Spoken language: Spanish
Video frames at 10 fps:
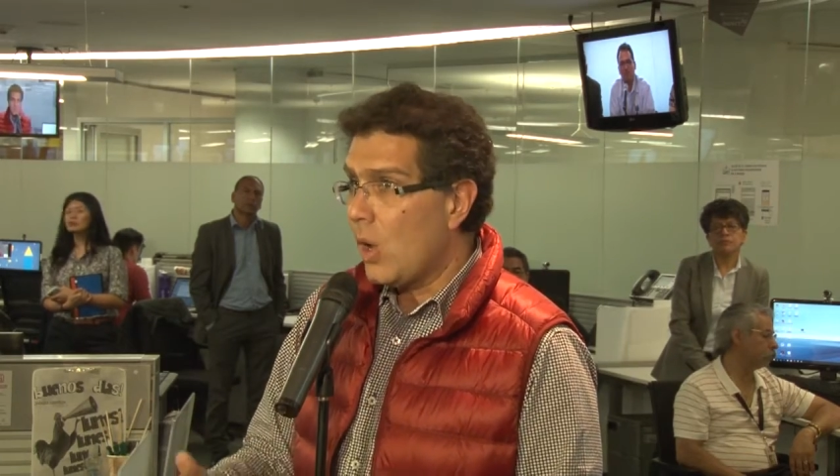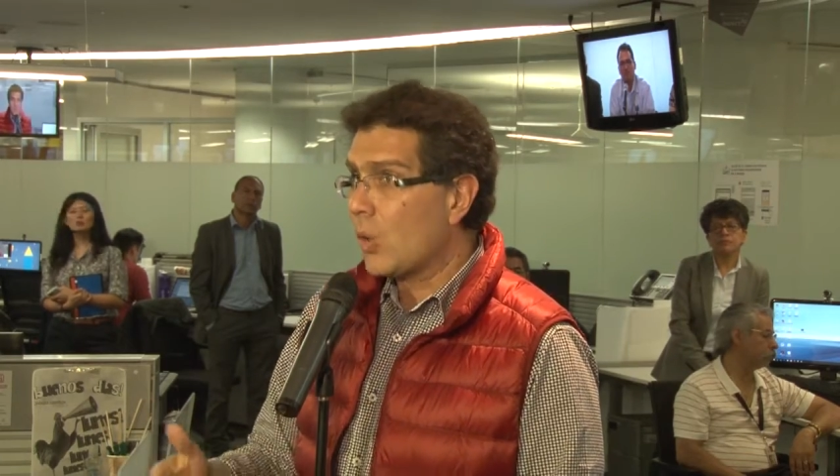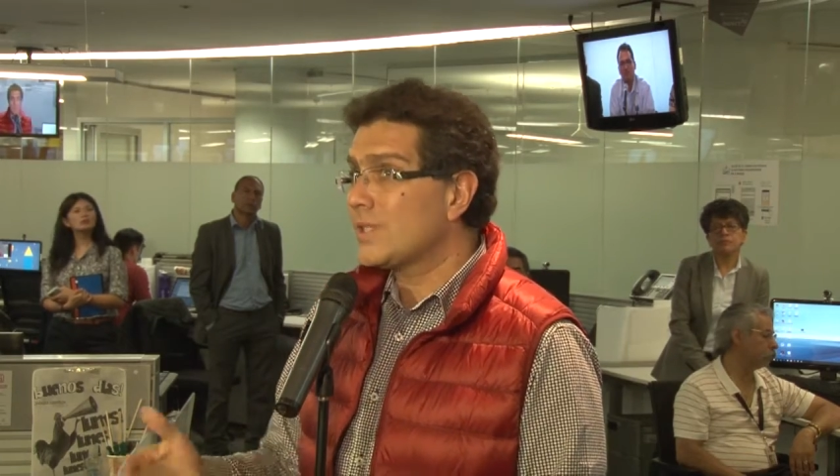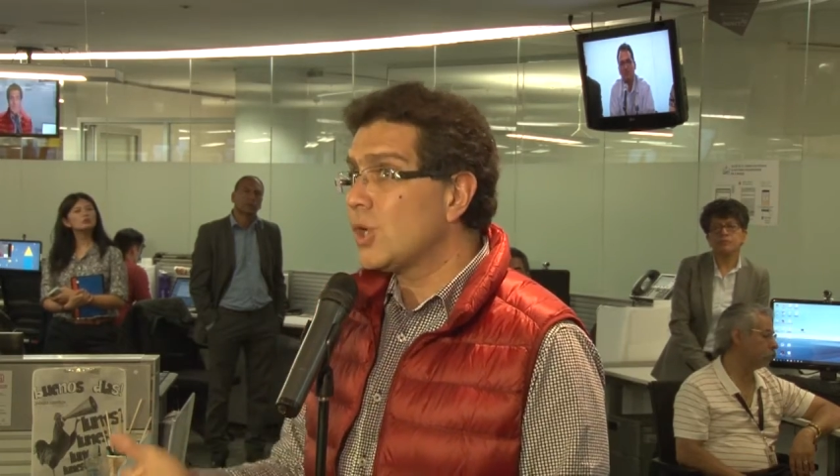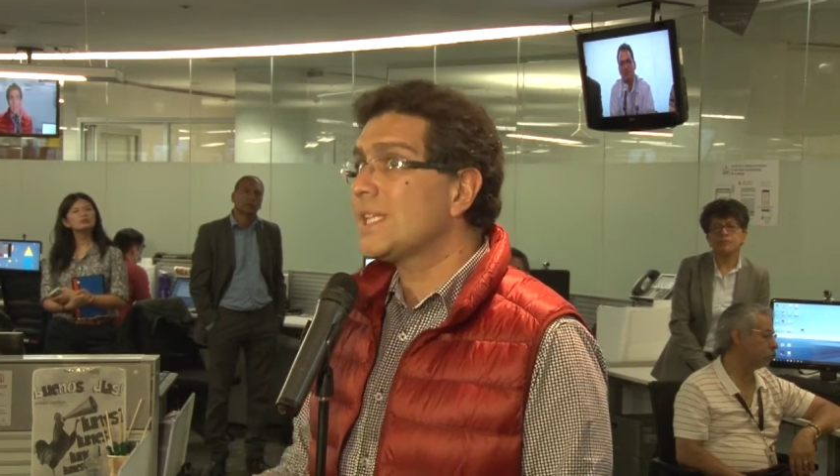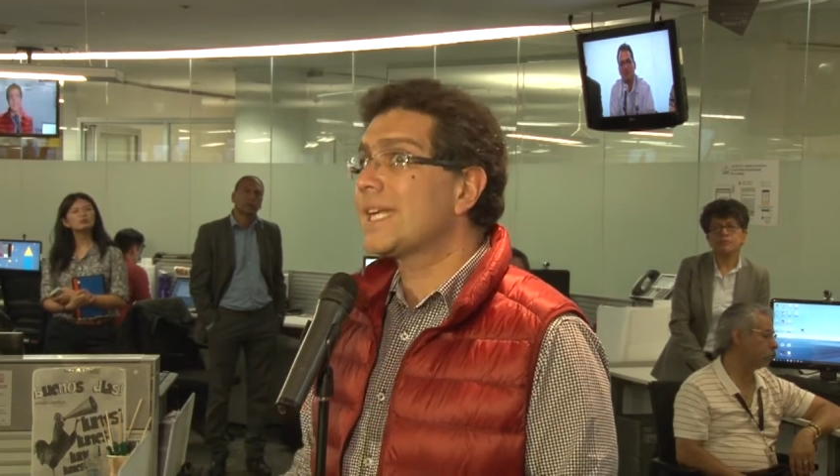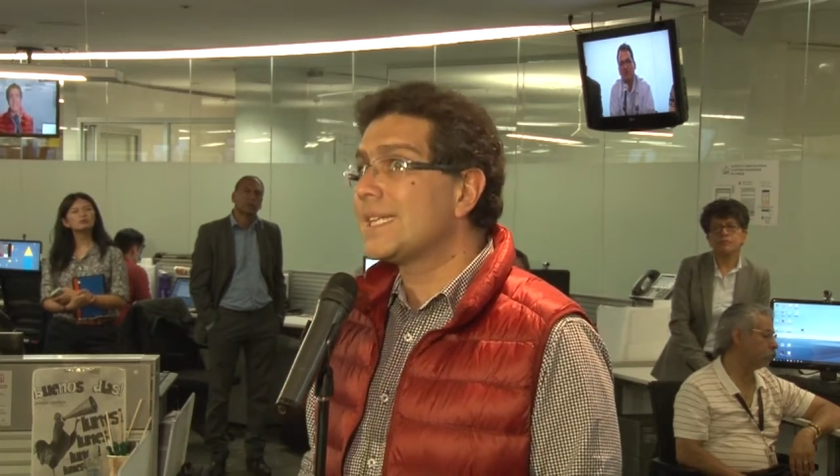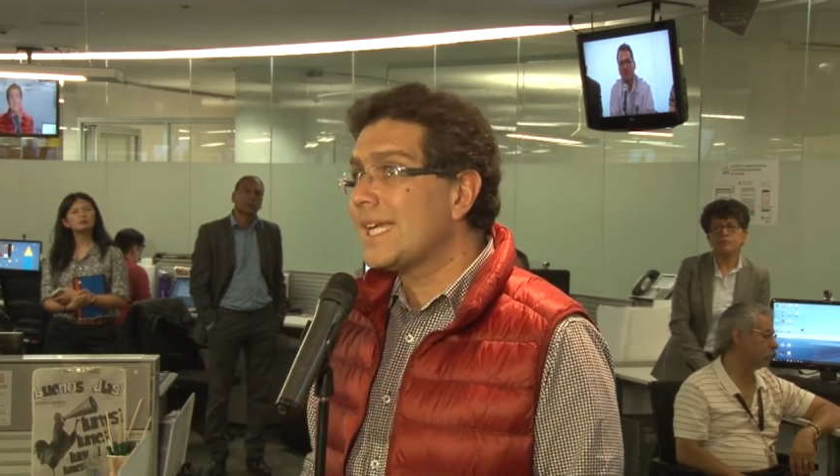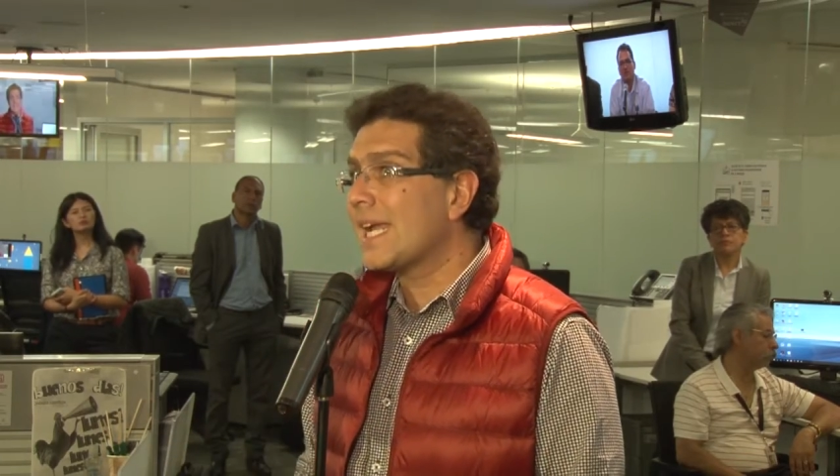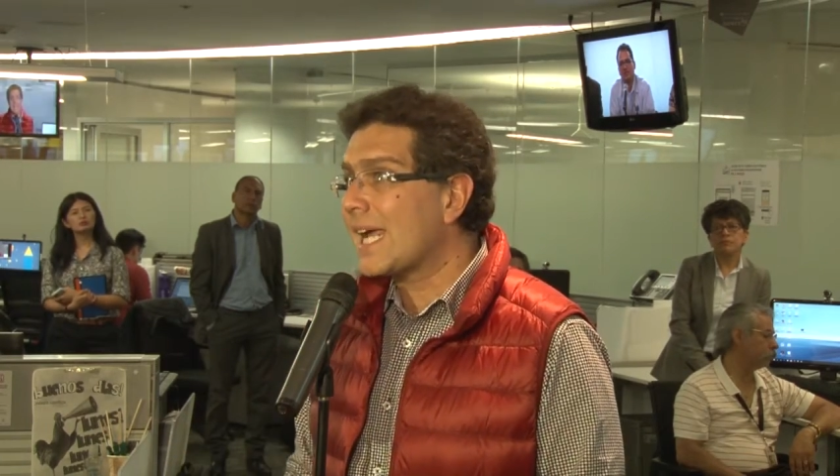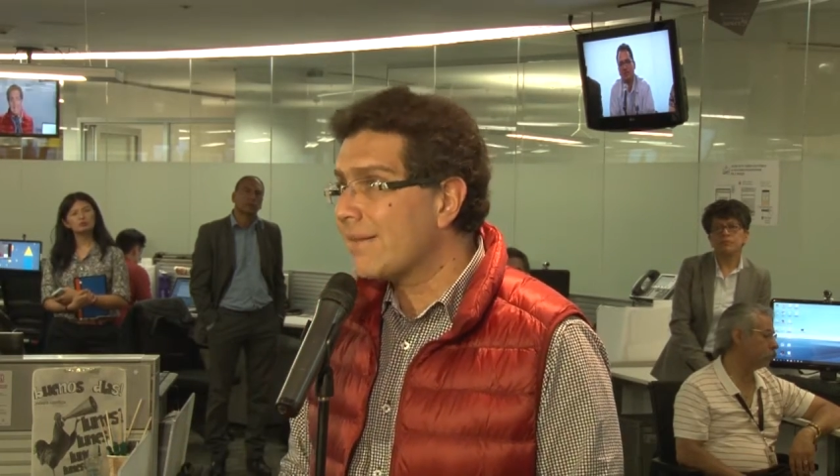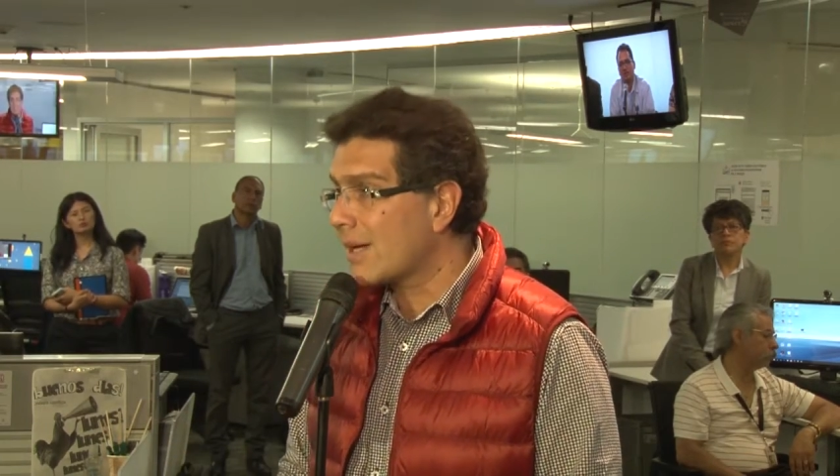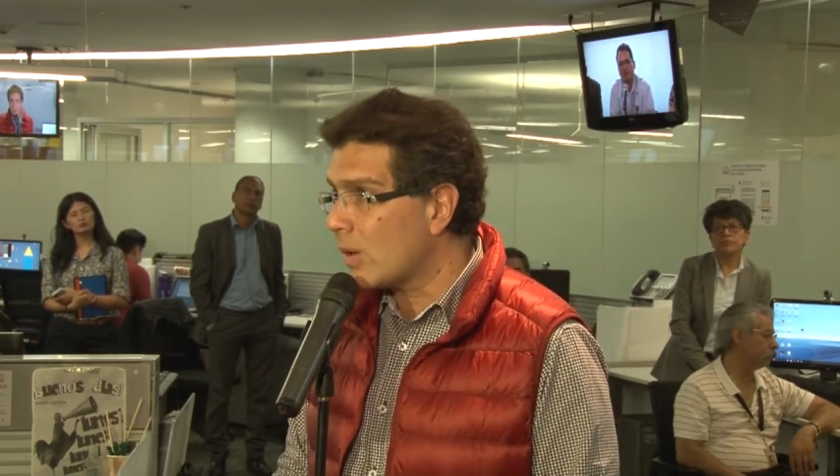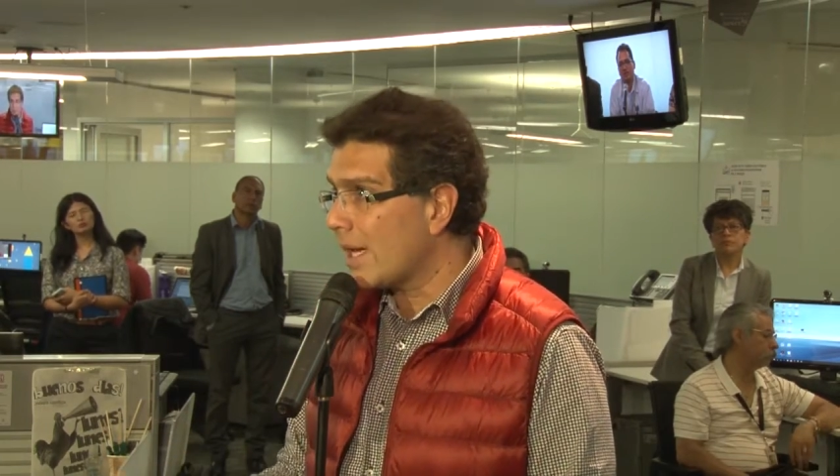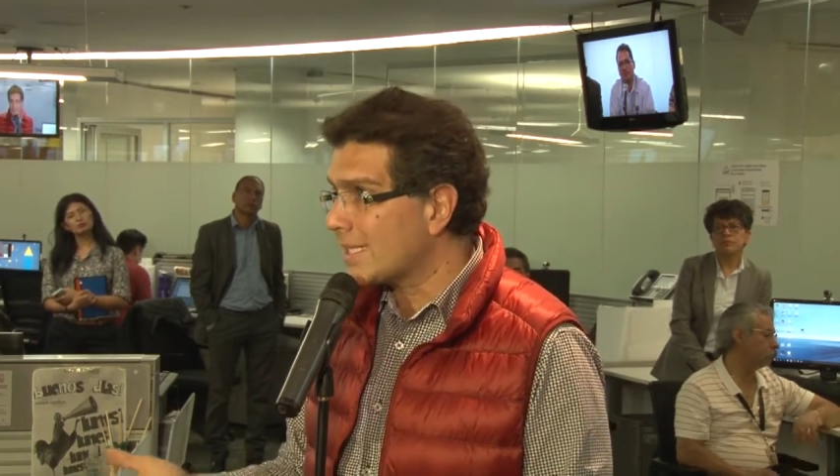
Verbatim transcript: Cuestiones que tienen que ver con